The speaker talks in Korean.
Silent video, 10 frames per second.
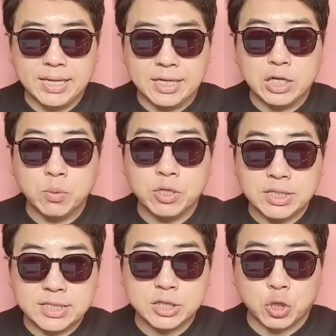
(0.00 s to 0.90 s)
이러면
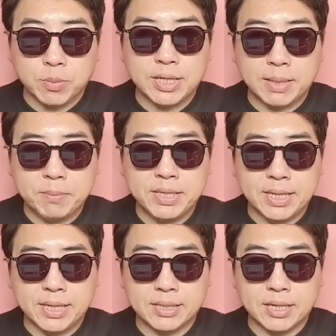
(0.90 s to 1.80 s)
이제 정말
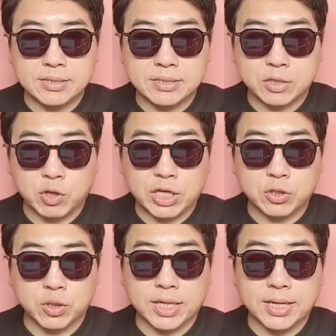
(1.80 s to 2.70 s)
해피한 케이스가
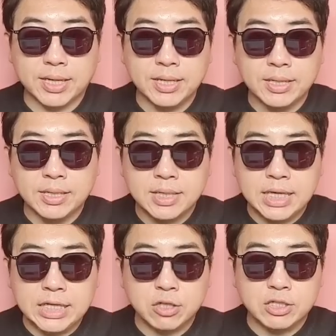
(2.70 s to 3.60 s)
되겠죠. 게다가
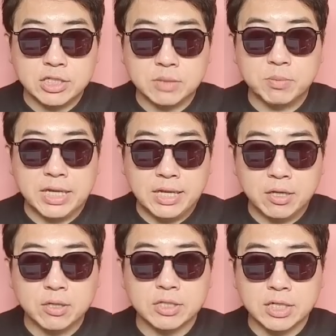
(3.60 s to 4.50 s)

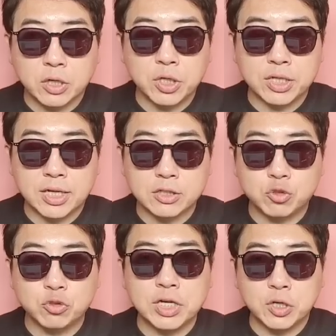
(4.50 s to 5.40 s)
2021년 그 건에 대한
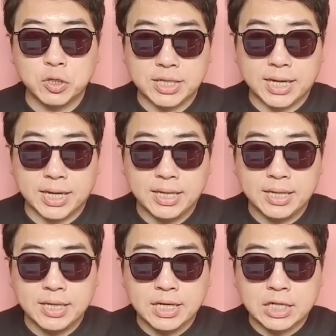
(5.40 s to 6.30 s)
추가 건이다.
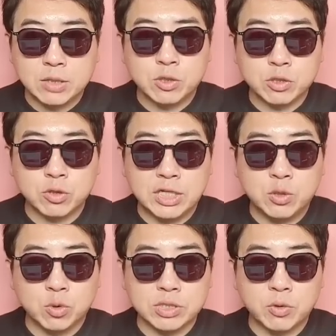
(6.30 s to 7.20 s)
그러면서도
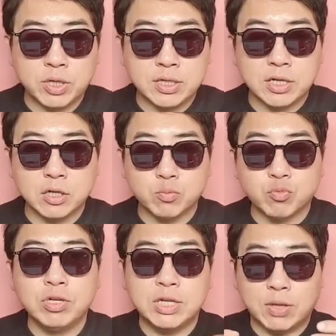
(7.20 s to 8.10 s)
이동재 회장하고
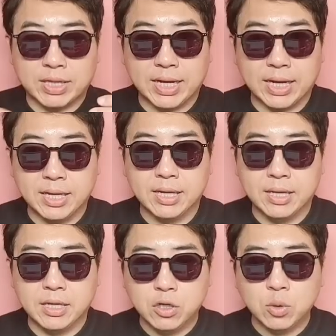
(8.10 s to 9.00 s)
분리됐다.
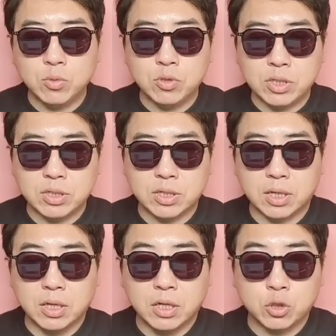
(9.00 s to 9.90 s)
이러면
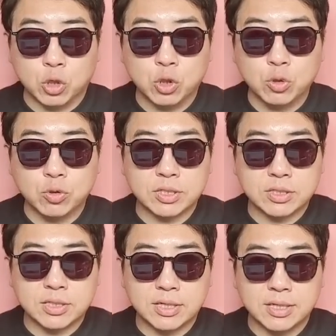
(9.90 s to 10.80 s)
이제 더더욱
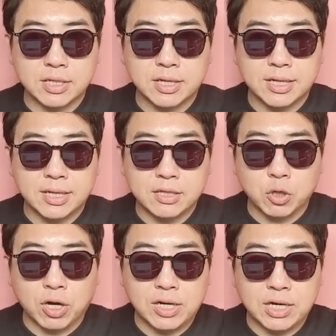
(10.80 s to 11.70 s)
진짜
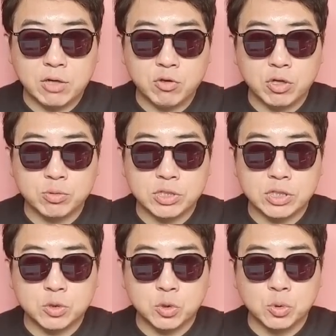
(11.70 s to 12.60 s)
더할 나위 없이
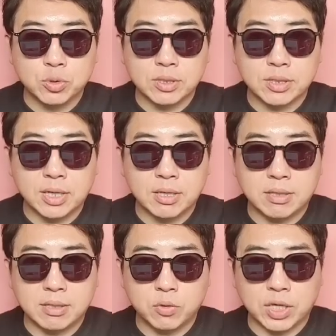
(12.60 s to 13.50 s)
좋은
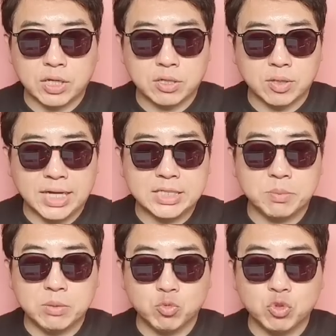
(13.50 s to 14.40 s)
케이스가 되겠죠.
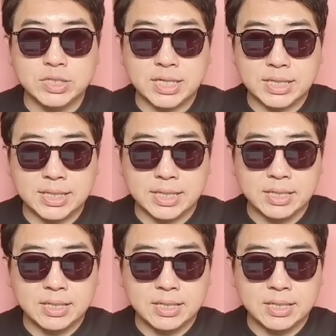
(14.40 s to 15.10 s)
하지만 문제는